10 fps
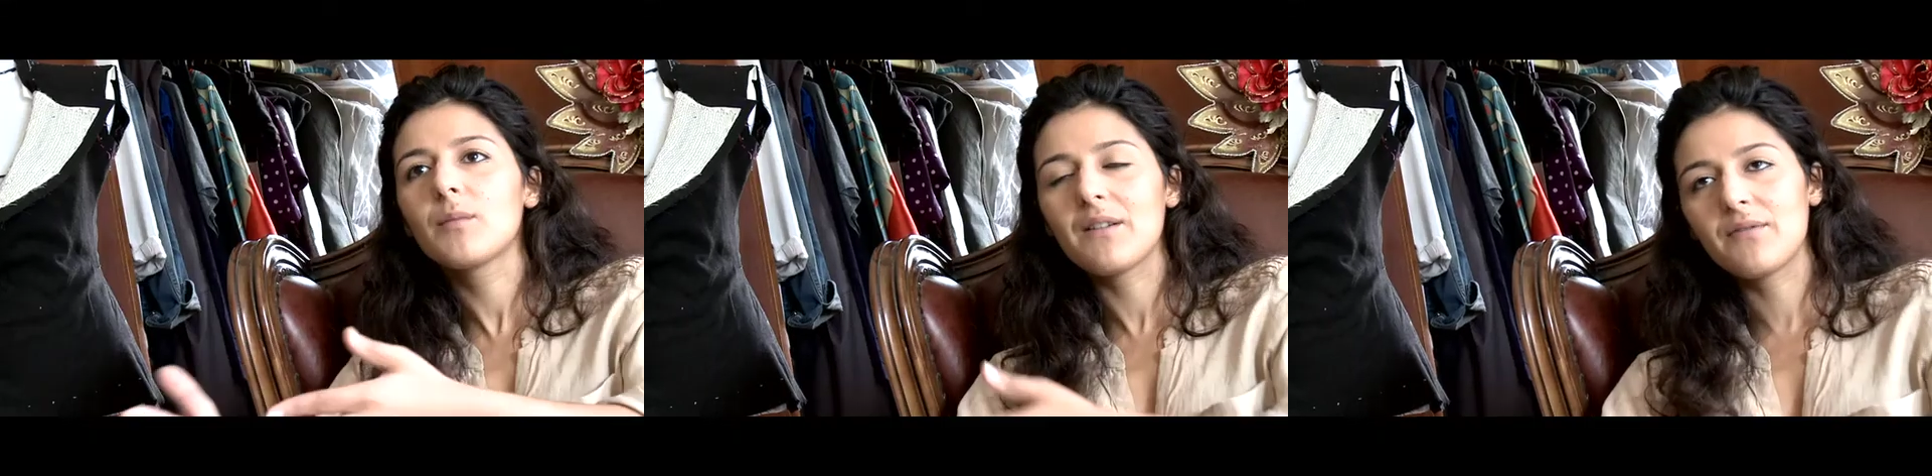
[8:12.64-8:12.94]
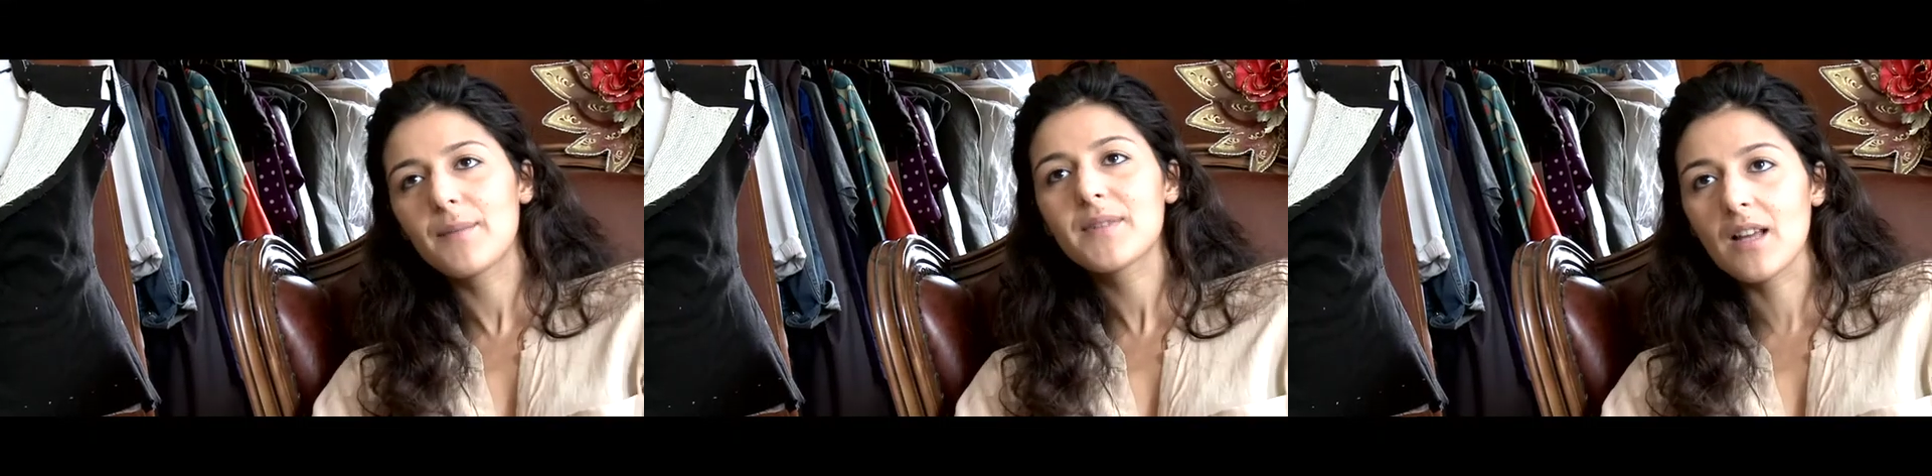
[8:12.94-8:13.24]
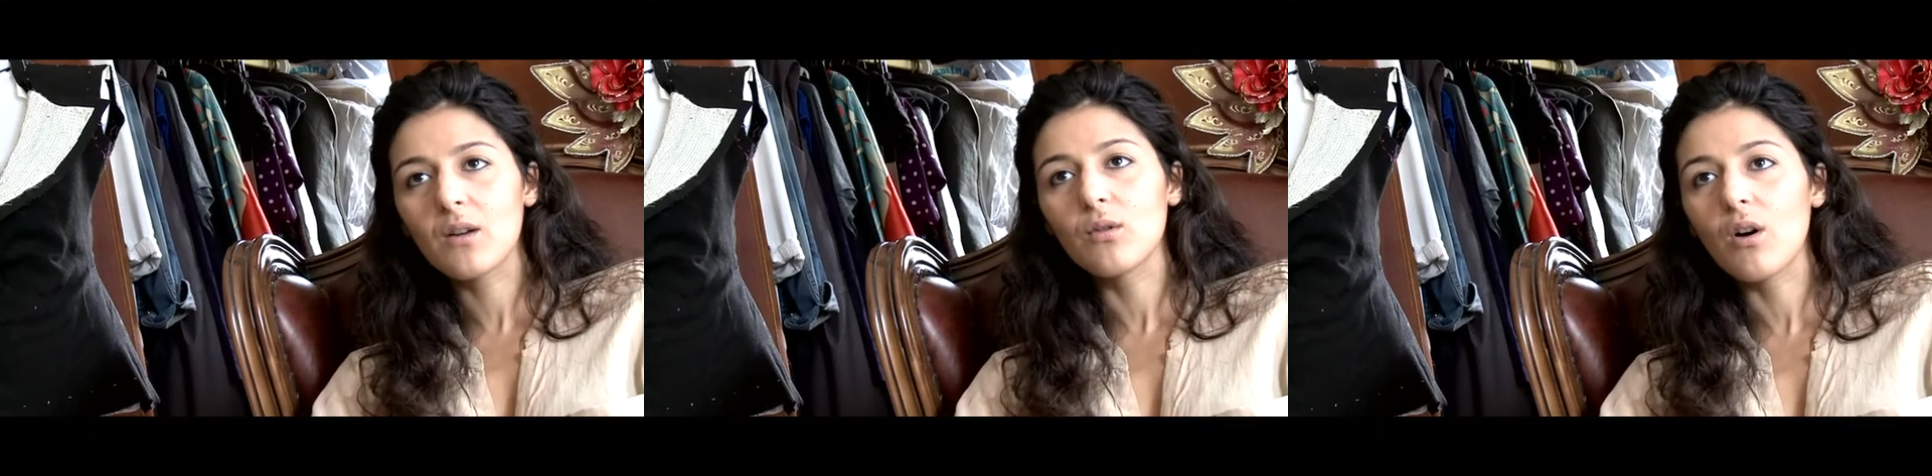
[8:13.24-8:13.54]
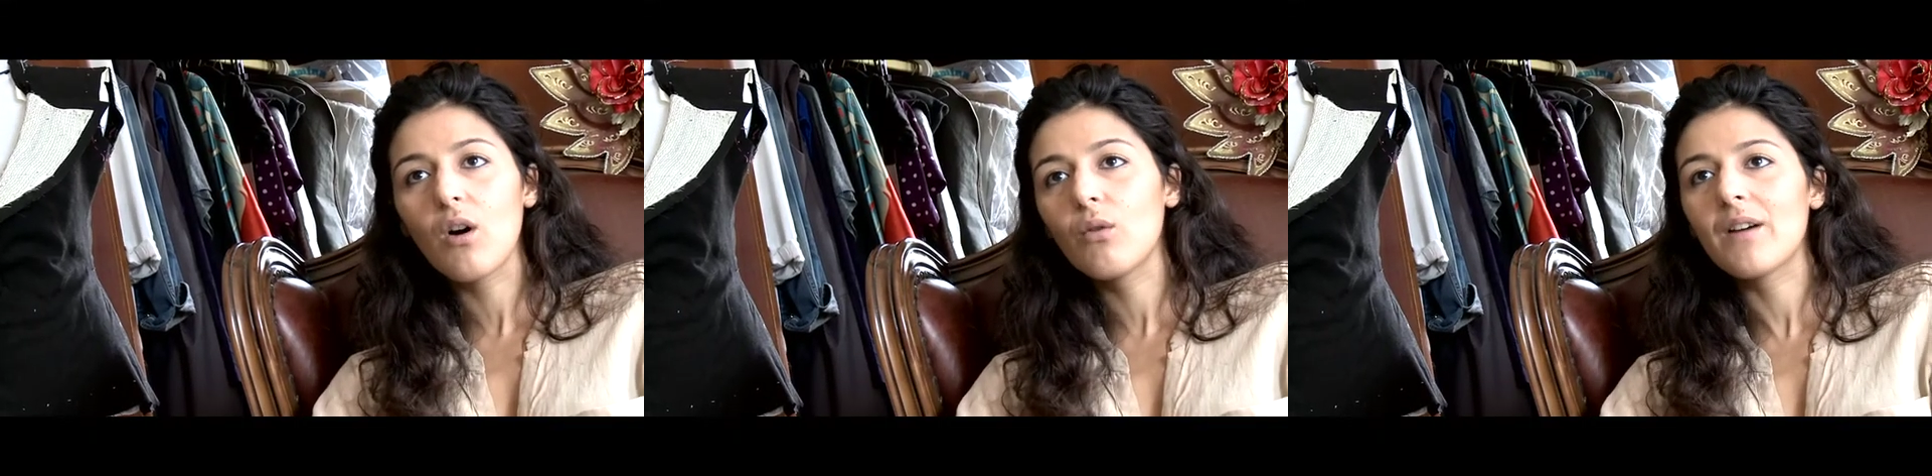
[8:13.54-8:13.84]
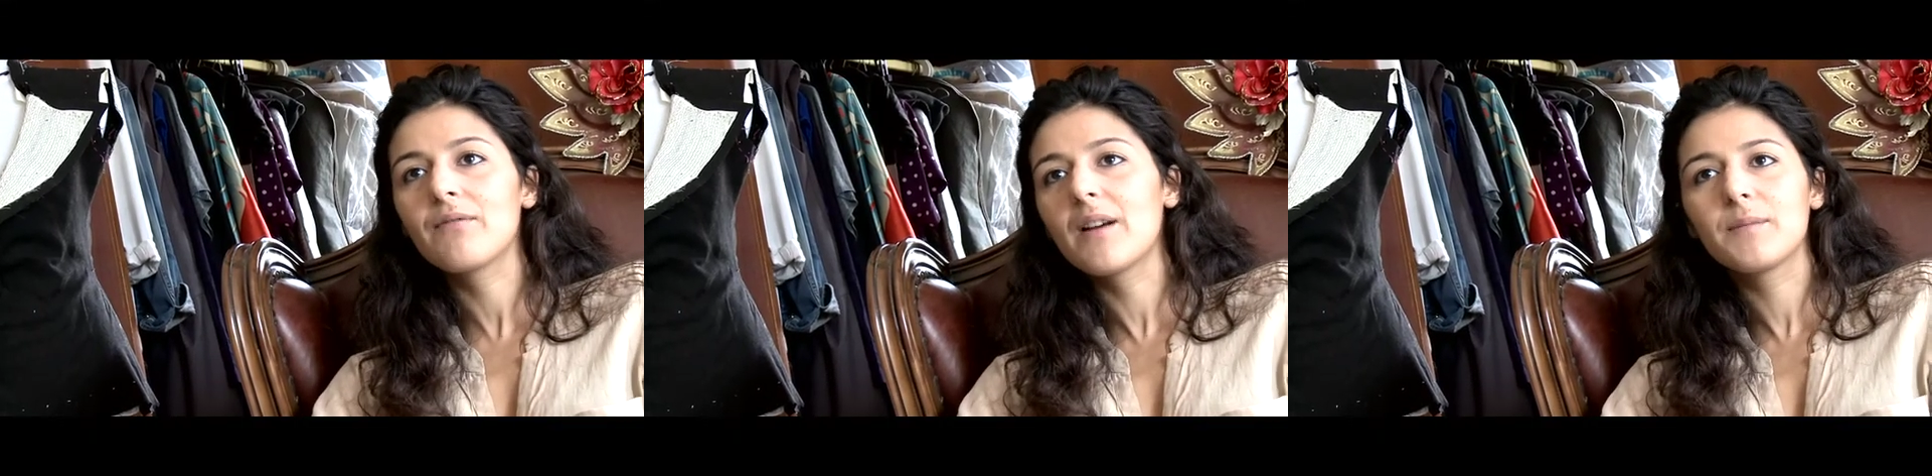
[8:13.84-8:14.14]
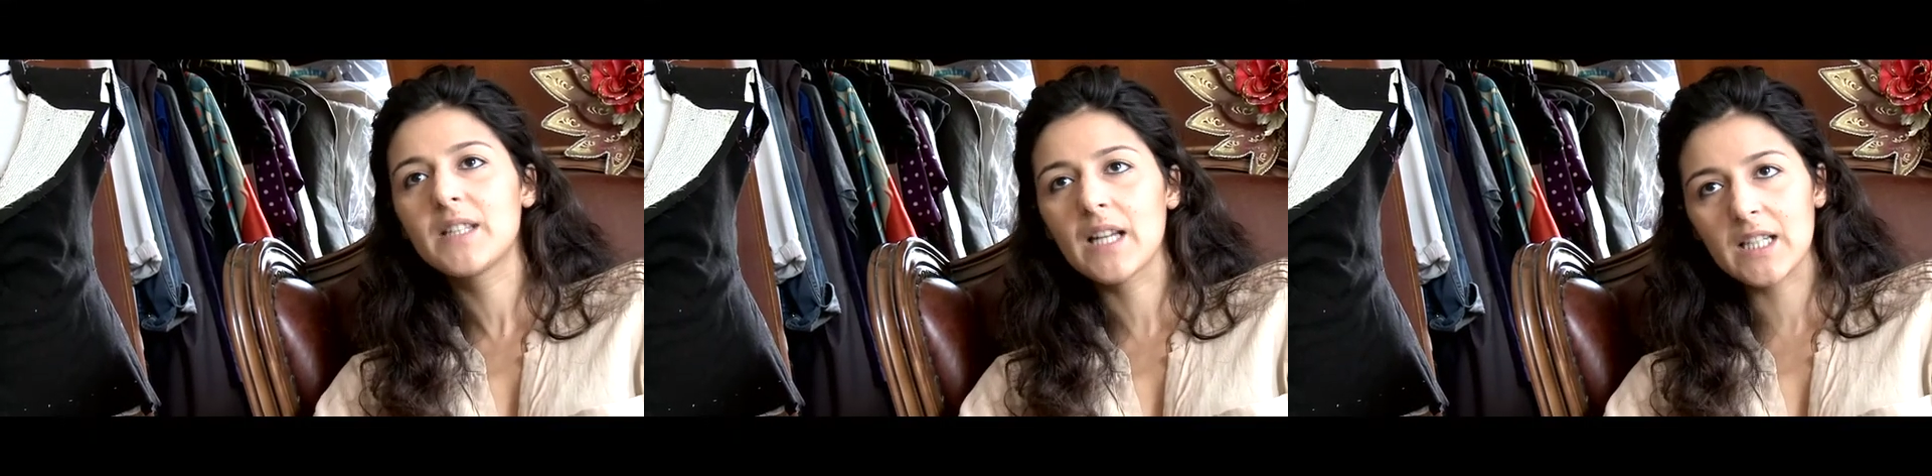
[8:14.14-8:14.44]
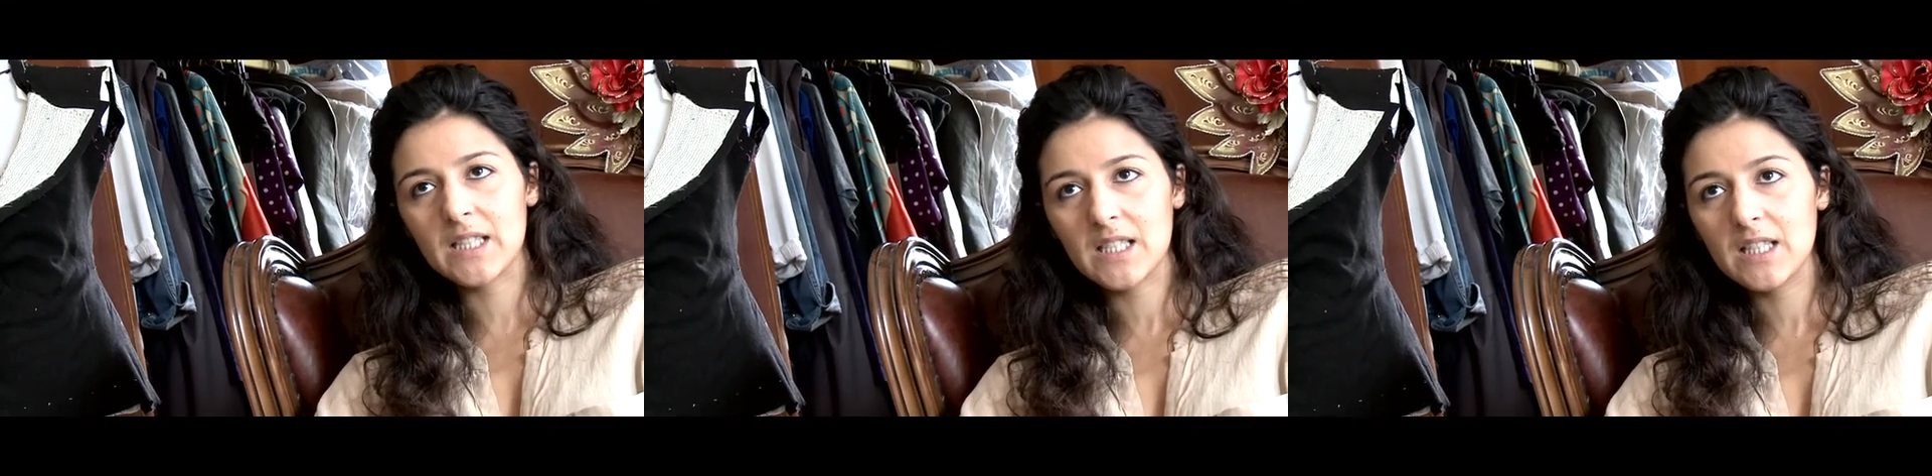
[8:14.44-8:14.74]
comme la femme Saint-Laurent ou la femme
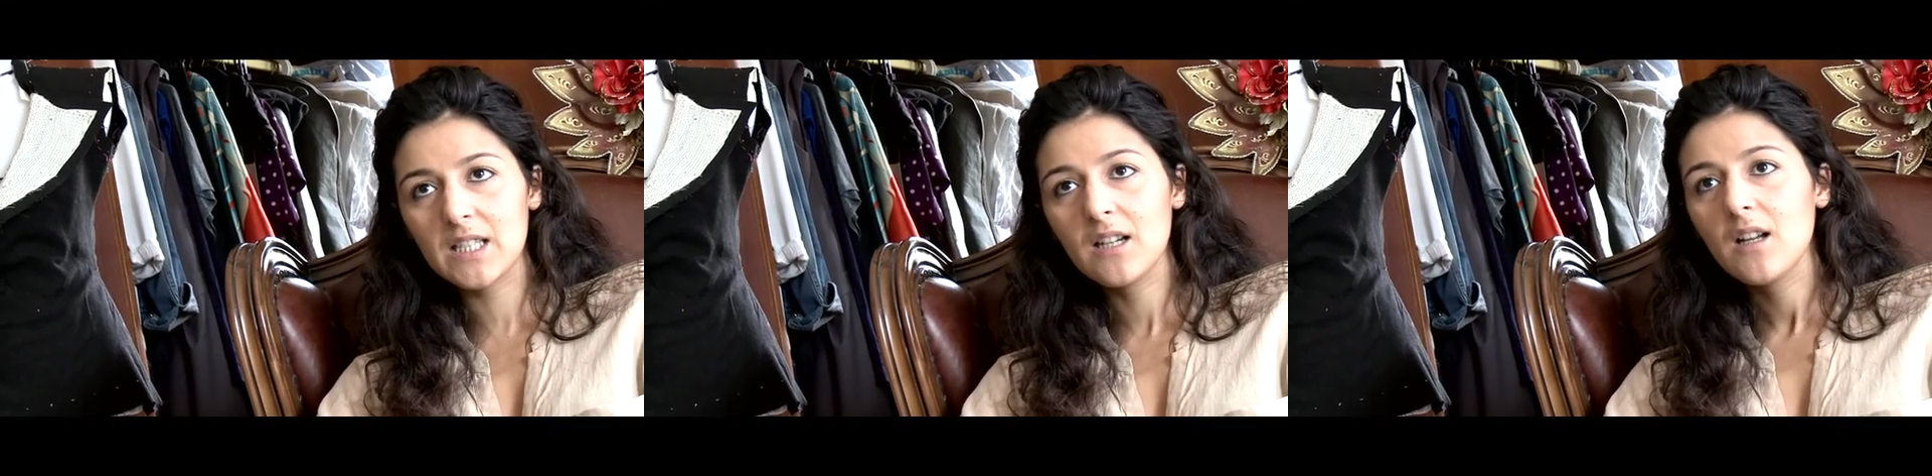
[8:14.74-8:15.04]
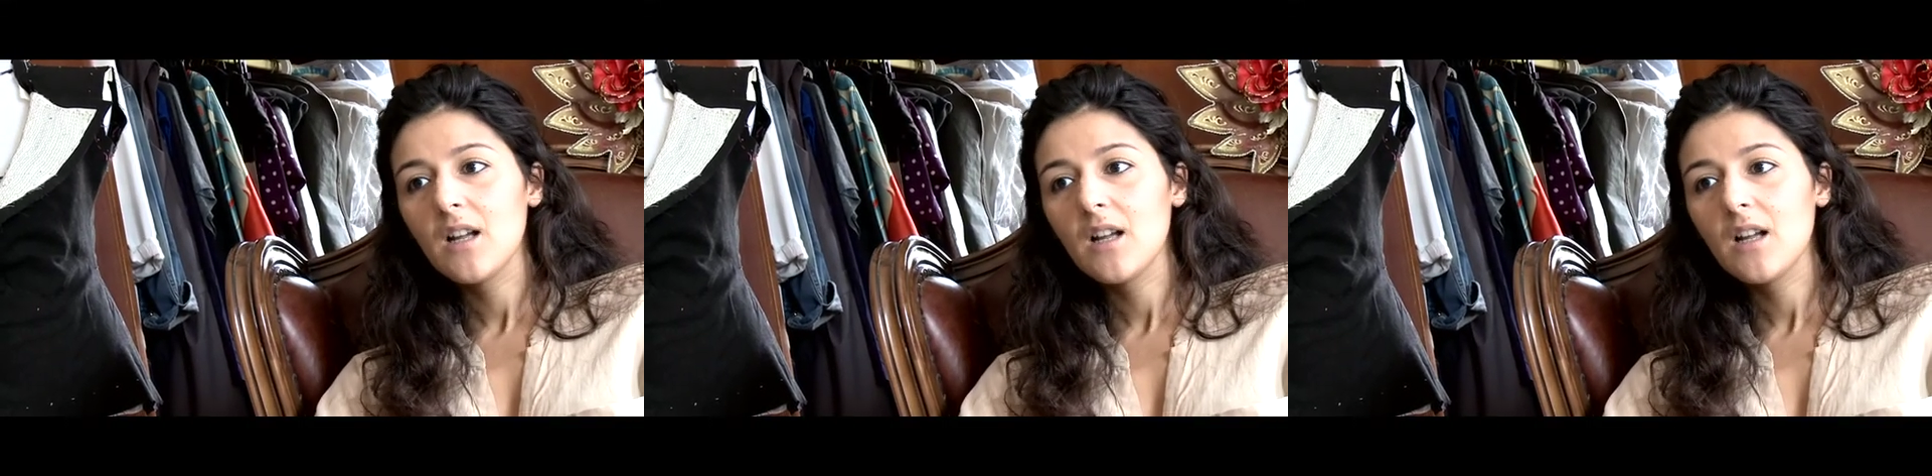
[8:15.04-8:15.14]
Minarici.